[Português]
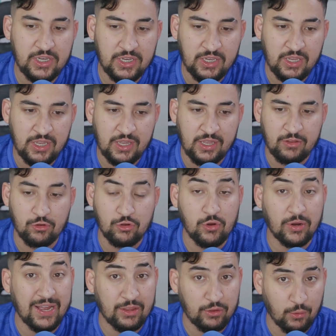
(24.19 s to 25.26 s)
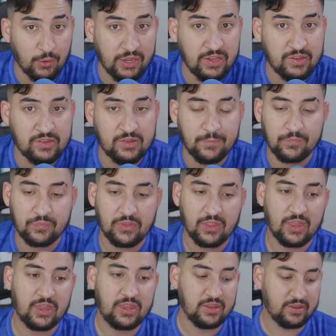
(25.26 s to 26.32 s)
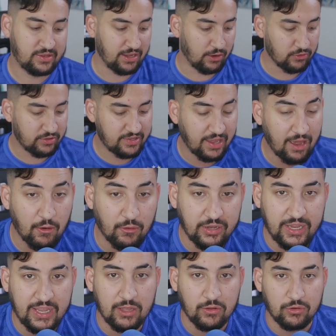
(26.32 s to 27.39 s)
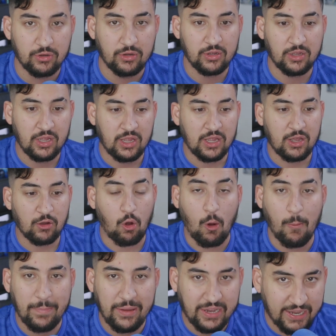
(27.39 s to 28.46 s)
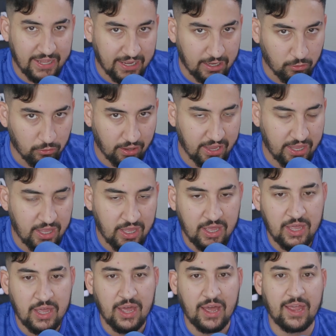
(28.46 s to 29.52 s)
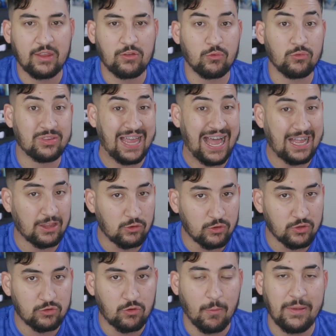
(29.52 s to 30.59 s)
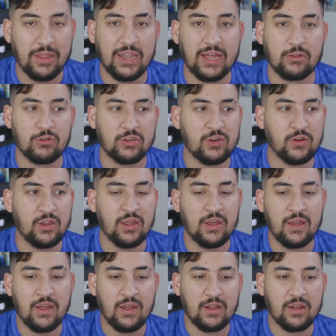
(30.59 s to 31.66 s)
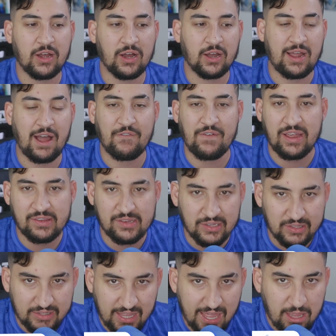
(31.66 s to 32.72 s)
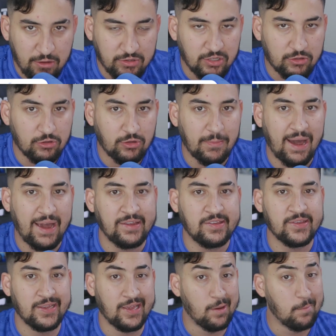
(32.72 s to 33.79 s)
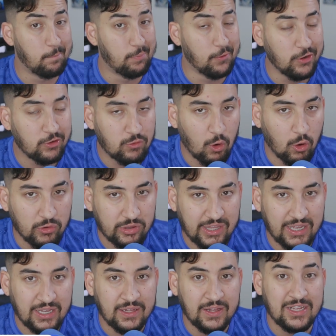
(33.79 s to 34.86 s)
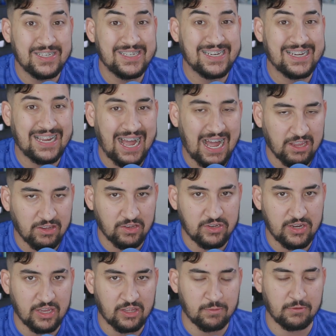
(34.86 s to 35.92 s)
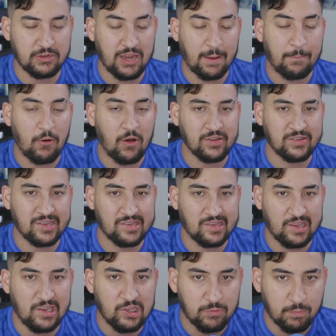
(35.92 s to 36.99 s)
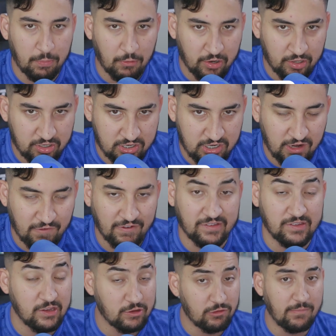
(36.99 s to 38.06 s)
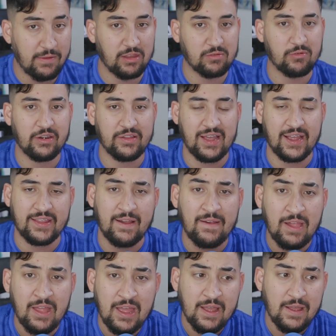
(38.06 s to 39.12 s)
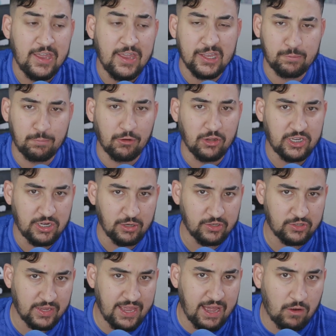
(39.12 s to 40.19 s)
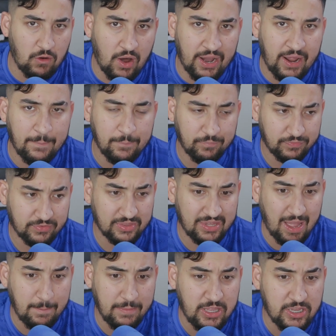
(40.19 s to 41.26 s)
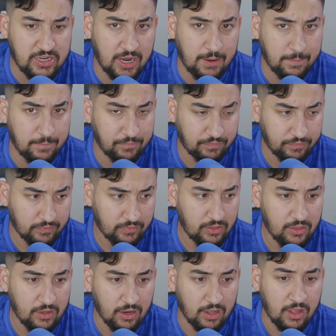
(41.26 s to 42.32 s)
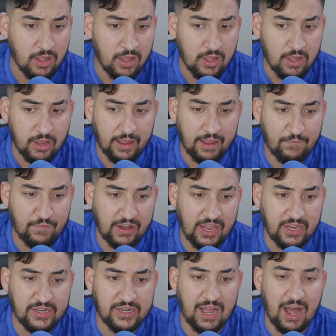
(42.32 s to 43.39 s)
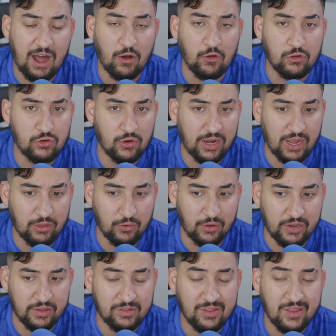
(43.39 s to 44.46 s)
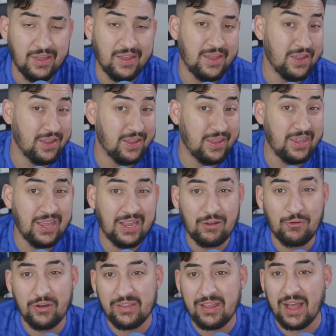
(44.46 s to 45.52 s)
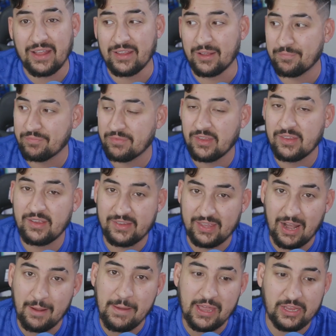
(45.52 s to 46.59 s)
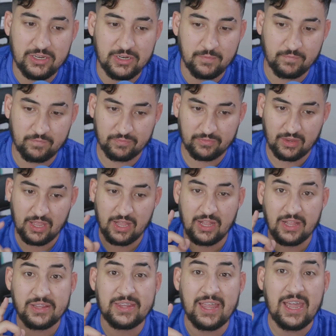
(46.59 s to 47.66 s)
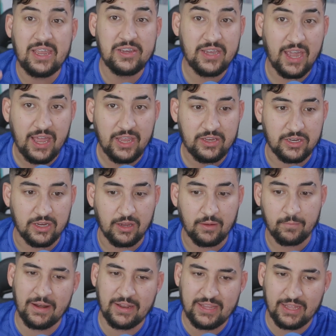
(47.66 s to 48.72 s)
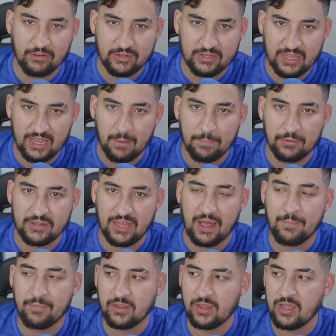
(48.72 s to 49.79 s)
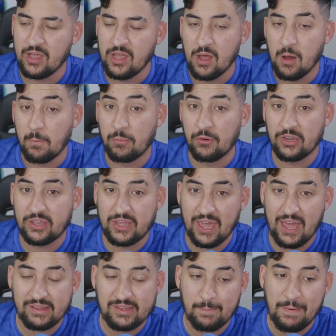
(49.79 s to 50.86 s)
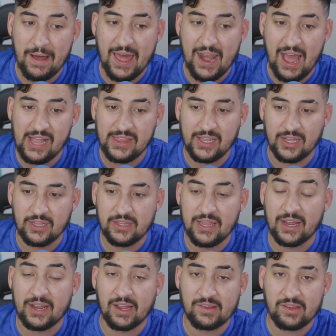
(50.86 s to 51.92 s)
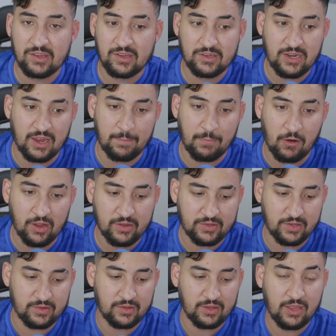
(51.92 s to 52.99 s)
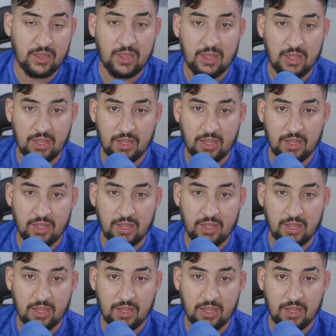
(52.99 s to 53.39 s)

de, dos jogadores que estão se reunindo, combinando aí resultados, combinando de uh, cavar escanteios e tudo mais, por conta de casas de, de apostas esportivas. Isso mesmo, gurizada. Explodiu isso aí agora na mídia, referente aos jogadores. E, gurizada, sinceramente, tem gente que tá perdendo tempo, tá? Porque essa parada da casa de apostas